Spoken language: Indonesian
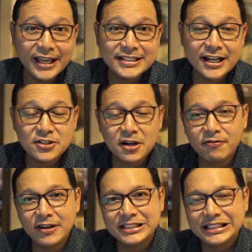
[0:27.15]
Saya seorang
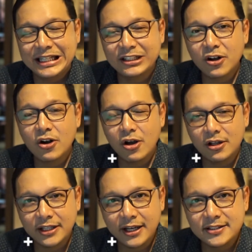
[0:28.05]
fasilitator Law
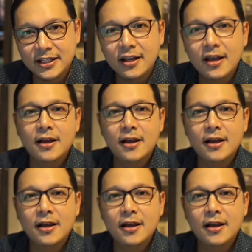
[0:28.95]
Attraction,